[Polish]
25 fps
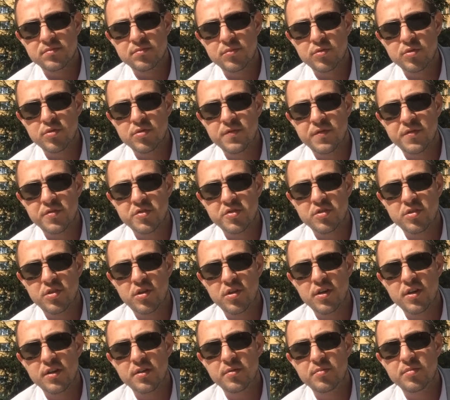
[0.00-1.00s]
Mnóstwo
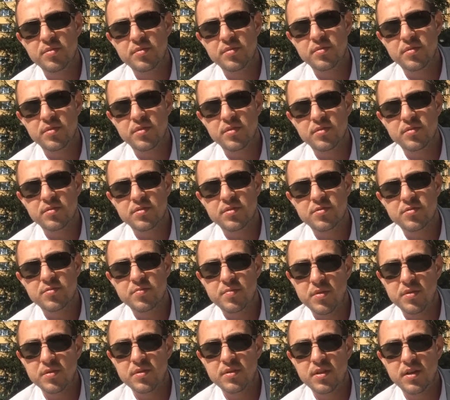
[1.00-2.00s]
szkoleń było,
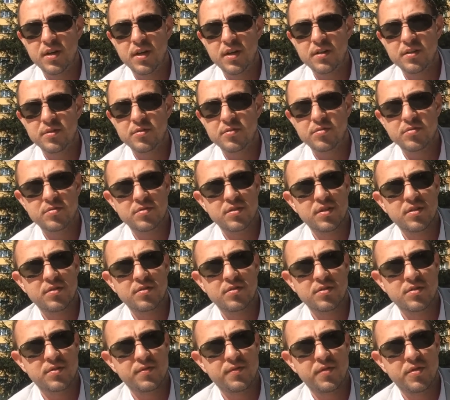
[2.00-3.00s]
spotkań
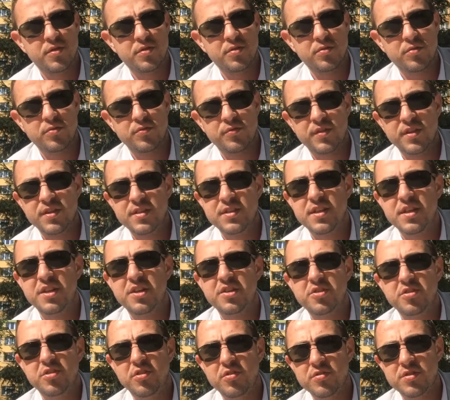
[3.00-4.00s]
różnego rozwoju, więcej
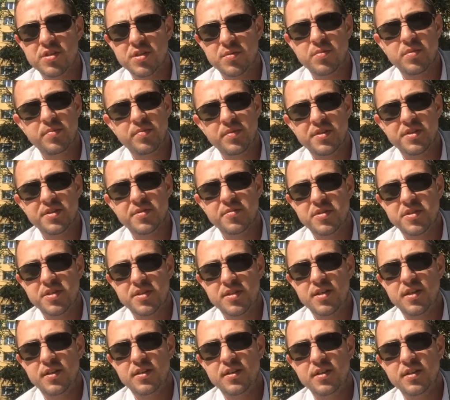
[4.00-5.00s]
książek po pierwsze
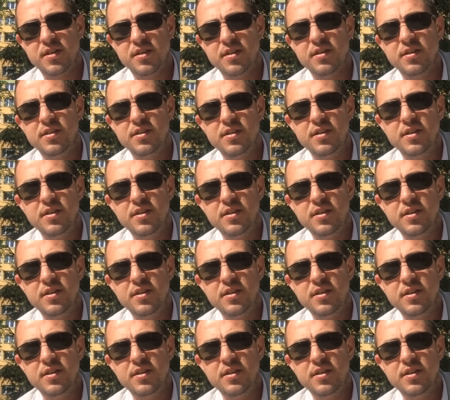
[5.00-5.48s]
przeczytanych,